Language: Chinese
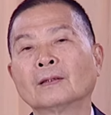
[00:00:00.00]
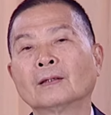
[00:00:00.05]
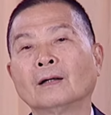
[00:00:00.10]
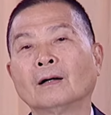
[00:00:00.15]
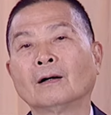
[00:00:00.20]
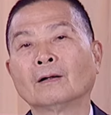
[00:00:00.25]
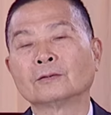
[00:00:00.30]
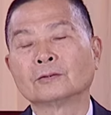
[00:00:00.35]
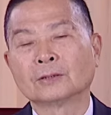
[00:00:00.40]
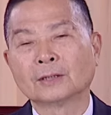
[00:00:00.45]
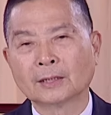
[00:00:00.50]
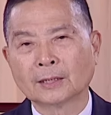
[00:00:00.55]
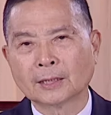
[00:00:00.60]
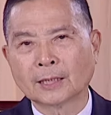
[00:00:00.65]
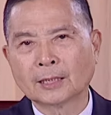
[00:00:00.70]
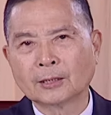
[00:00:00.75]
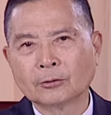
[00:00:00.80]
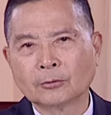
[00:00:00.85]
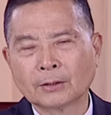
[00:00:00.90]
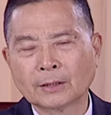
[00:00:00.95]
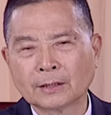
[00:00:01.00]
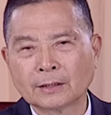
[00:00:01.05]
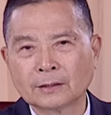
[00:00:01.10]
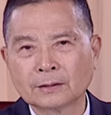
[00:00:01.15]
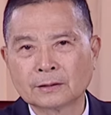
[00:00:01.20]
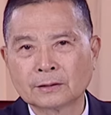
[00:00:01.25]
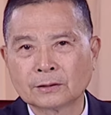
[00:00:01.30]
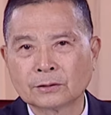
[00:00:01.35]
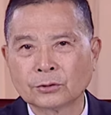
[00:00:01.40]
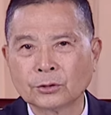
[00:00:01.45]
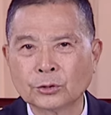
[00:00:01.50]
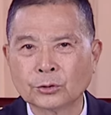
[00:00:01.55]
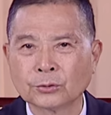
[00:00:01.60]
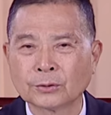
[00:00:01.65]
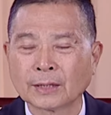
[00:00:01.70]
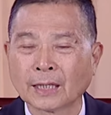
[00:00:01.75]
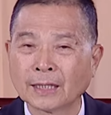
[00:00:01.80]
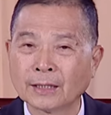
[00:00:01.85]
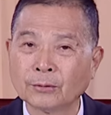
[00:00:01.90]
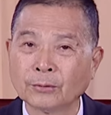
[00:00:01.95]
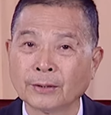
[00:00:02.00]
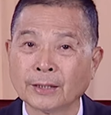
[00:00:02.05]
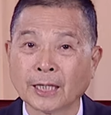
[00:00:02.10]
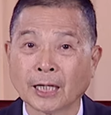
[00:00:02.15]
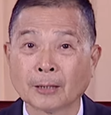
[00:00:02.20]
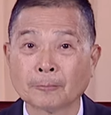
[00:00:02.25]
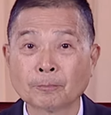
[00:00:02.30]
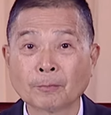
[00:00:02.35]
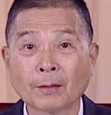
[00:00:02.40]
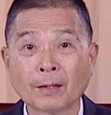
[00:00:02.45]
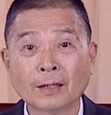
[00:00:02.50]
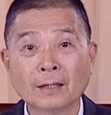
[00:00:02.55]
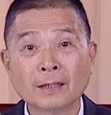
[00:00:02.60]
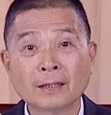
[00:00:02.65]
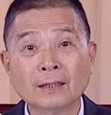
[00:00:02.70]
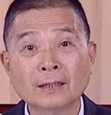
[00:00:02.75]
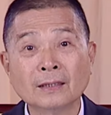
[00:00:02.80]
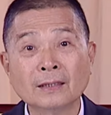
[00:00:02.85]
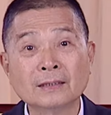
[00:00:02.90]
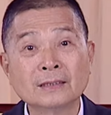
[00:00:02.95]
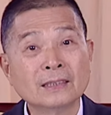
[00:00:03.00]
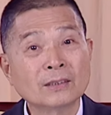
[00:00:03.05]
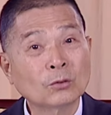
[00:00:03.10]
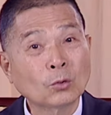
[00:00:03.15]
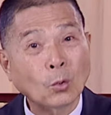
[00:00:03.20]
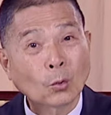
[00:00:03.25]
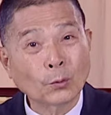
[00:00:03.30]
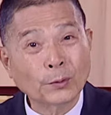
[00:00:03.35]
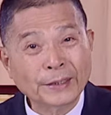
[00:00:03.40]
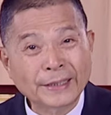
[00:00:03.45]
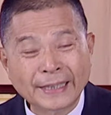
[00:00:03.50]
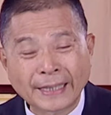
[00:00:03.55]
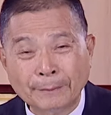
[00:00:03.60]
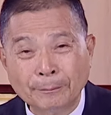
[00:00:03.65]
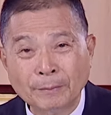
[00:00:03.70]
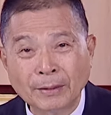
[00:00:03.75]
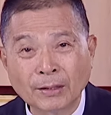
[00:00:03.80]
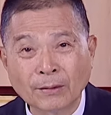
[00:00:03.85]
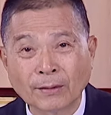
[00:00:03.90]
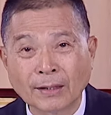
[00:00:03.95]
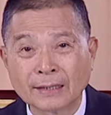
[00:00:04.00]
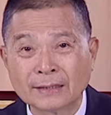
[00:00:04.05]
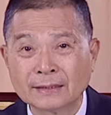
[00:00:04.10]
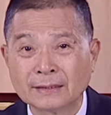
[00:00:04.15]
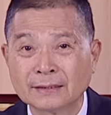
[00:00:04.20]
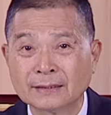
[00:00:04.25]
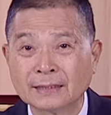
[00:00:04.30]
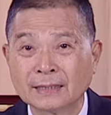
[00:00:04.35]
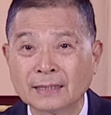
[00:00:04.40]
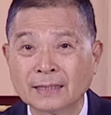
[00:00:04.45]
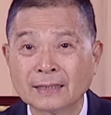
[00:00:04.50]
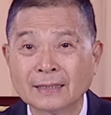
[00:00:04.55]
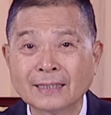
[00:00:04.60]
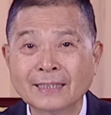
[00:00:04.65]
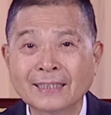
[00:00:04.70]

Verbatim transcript: 哦，就像你看我那个孙子，他一回来已经过一点，没有和这些。